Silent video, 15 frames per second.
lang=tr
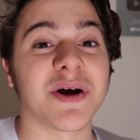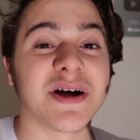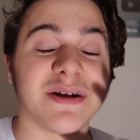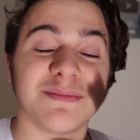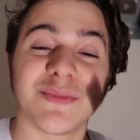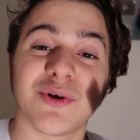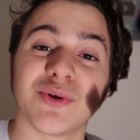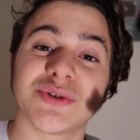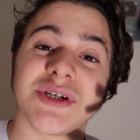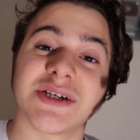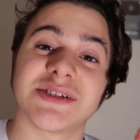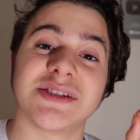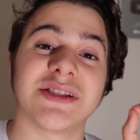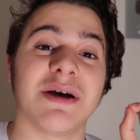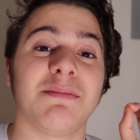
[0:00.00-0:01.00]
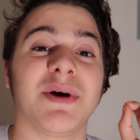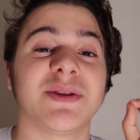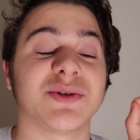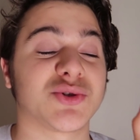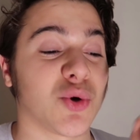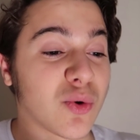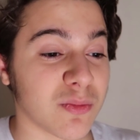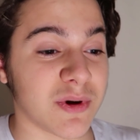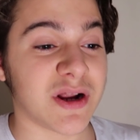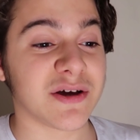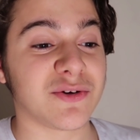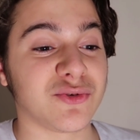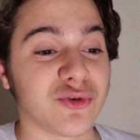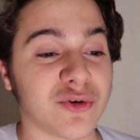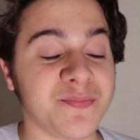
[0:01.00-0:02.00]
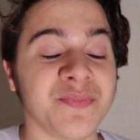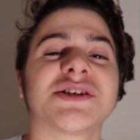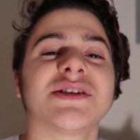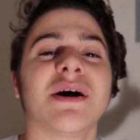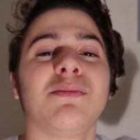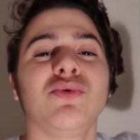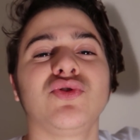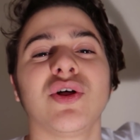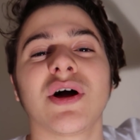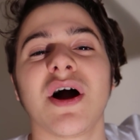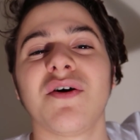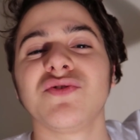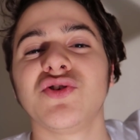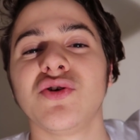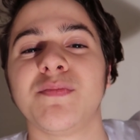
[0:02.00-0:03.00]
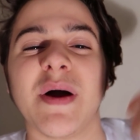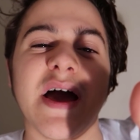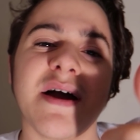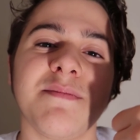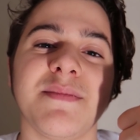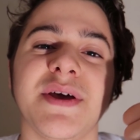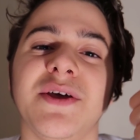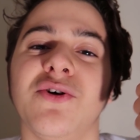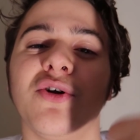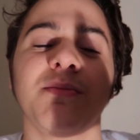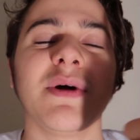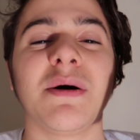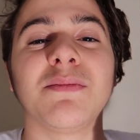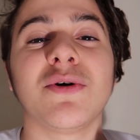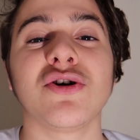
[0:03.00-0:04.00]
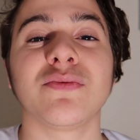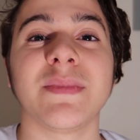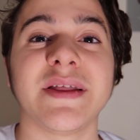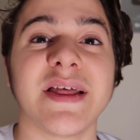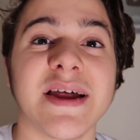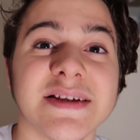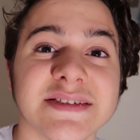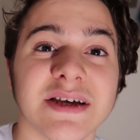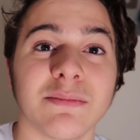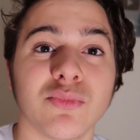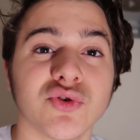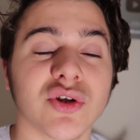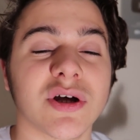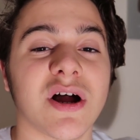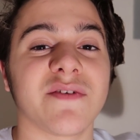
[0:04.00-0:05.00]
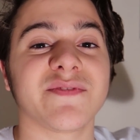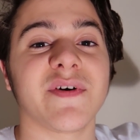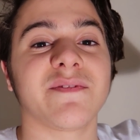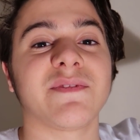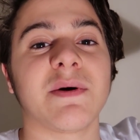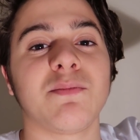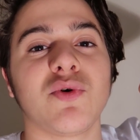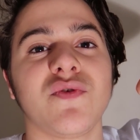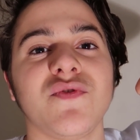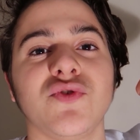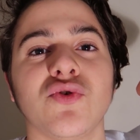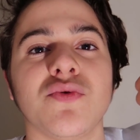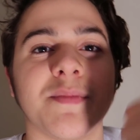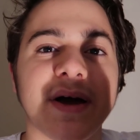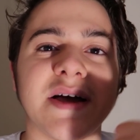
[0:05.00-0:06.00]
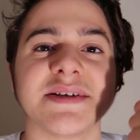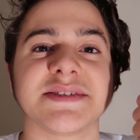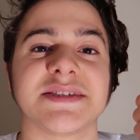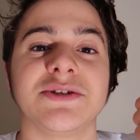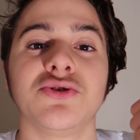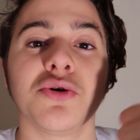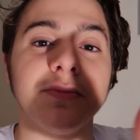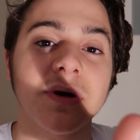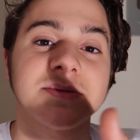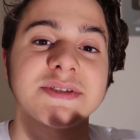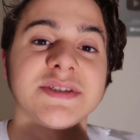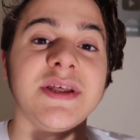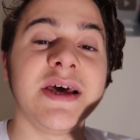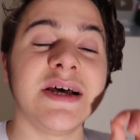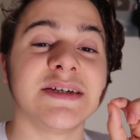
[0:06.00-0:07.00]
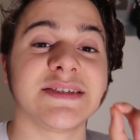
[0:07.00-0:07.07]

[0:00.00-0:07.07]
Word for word: Bakalım ne olacak cidden ben de çok merak ediyorum. Aşağıdan mutlaka videoyu beğenmeyi, yorum yapmayı unutmayın. Her izleyen mutlaka hafta böyle videoyu beğensin, yorum yapsın.